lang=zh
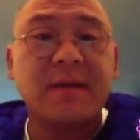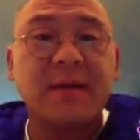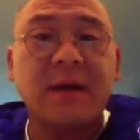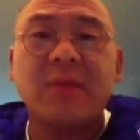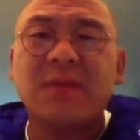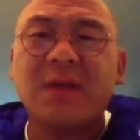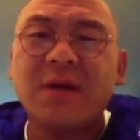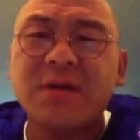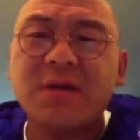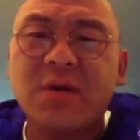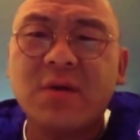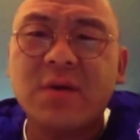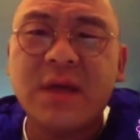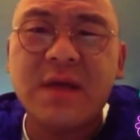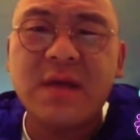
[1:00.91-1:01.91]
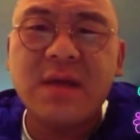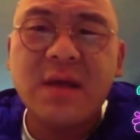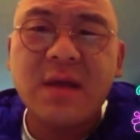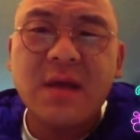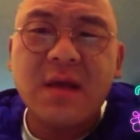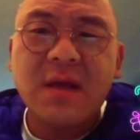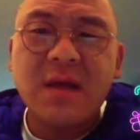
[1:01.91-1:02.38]
然后当时候呢，
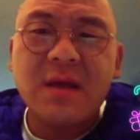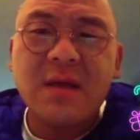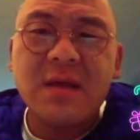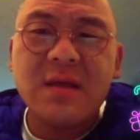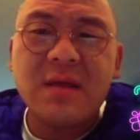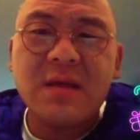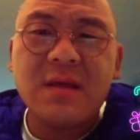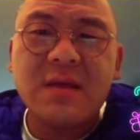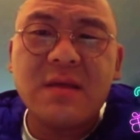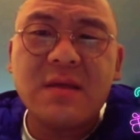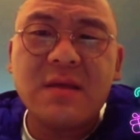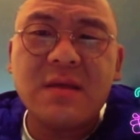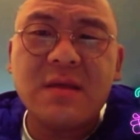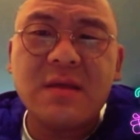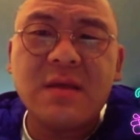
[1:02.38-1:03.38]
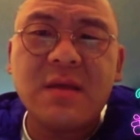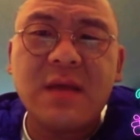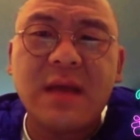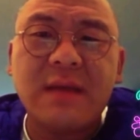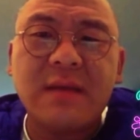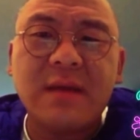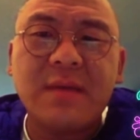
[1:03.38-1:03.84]
一七
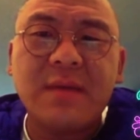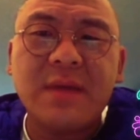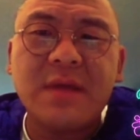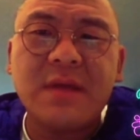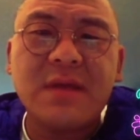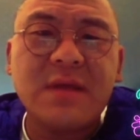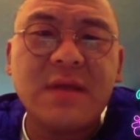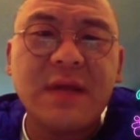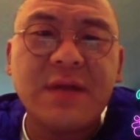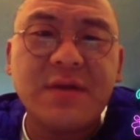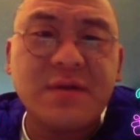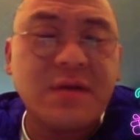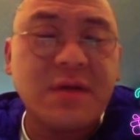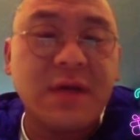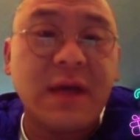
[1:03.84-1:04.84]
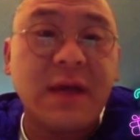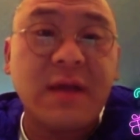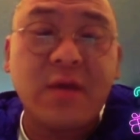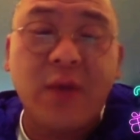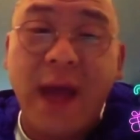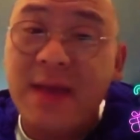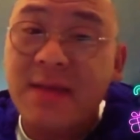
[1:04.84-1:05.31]
年呃，不是一七年之前
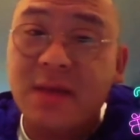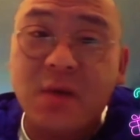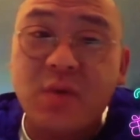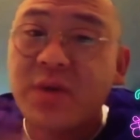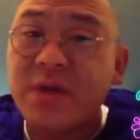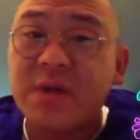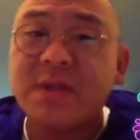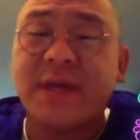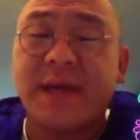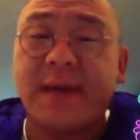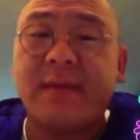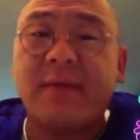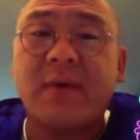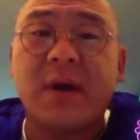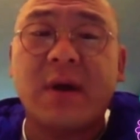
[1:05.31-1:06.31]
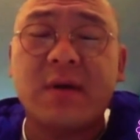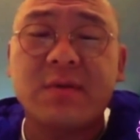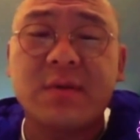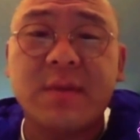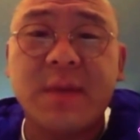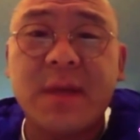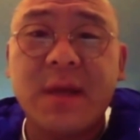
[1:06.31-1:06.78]
有 ICO 之前，我告
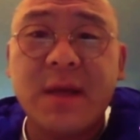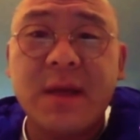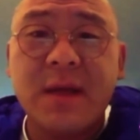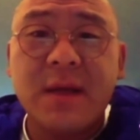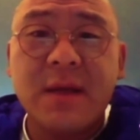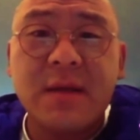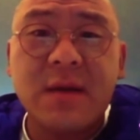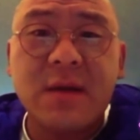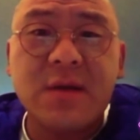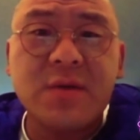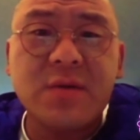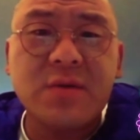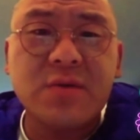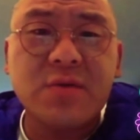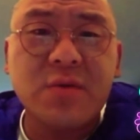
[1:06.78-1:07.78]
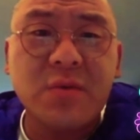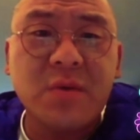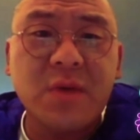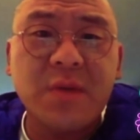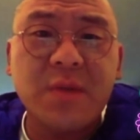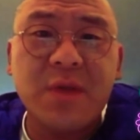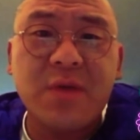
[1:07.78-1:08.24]
诉你们，当时候中
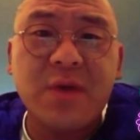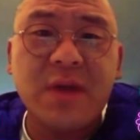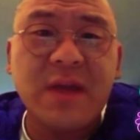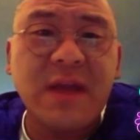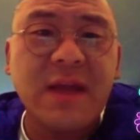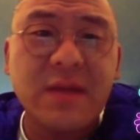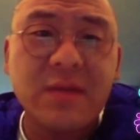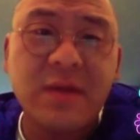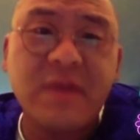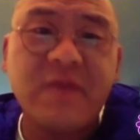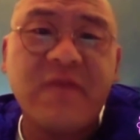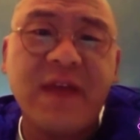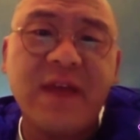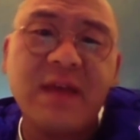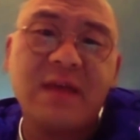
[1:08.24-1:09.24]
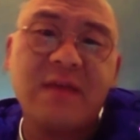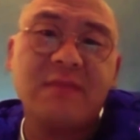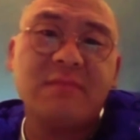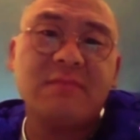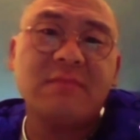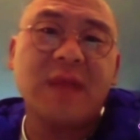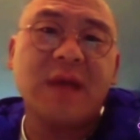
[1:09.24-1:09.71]
国的币圈天天都在翻译
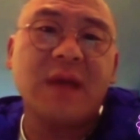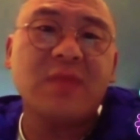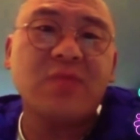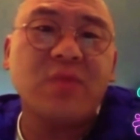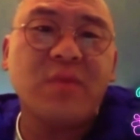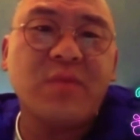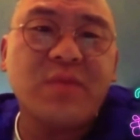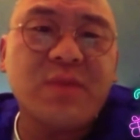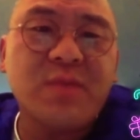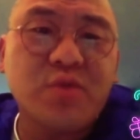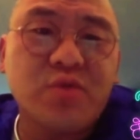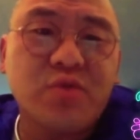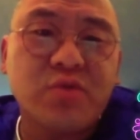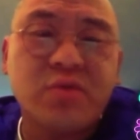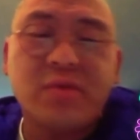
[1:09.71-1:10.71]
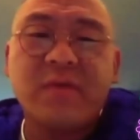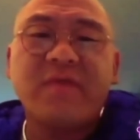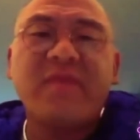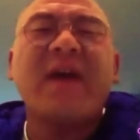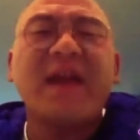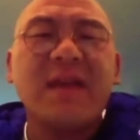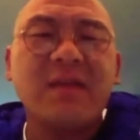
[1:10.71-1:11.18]
啊，做字幕组
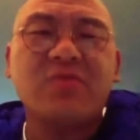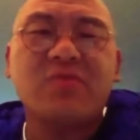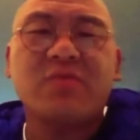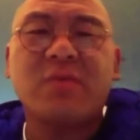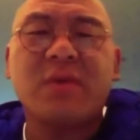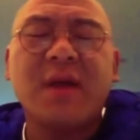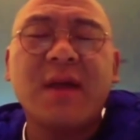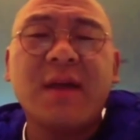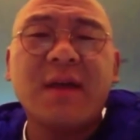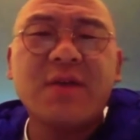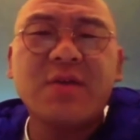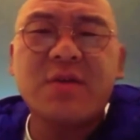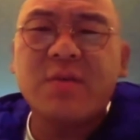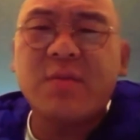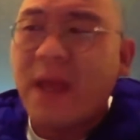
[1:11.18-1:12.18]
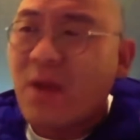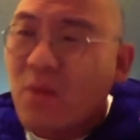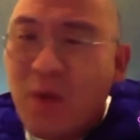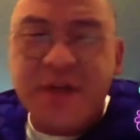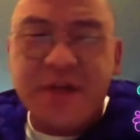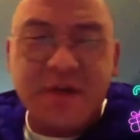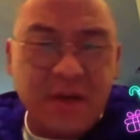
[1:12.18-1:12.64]
翻译组，就是美
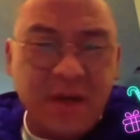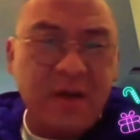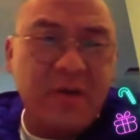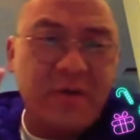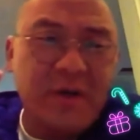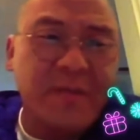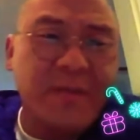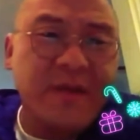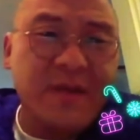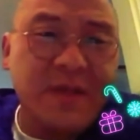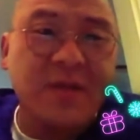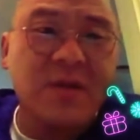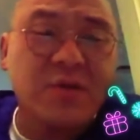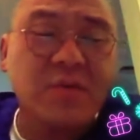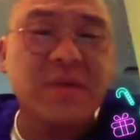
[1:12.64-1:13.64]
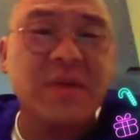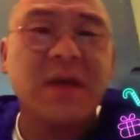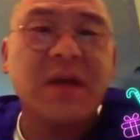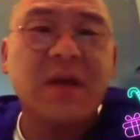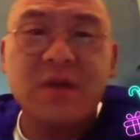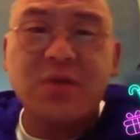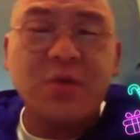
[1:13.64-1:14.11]
国只要有什么新的东西，
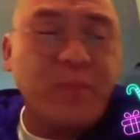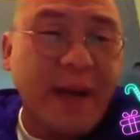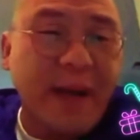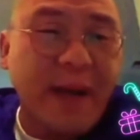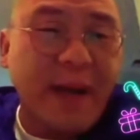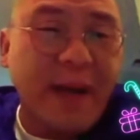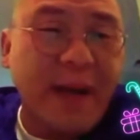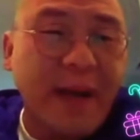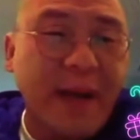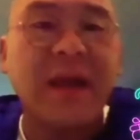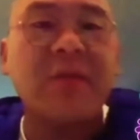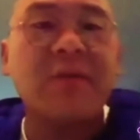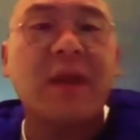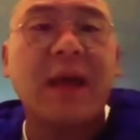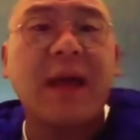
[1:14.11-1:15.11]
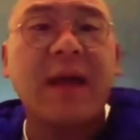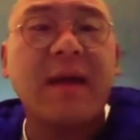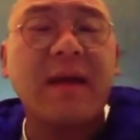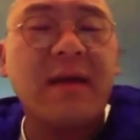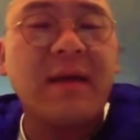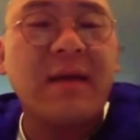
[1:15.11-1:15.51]
就把这东西翻译过来，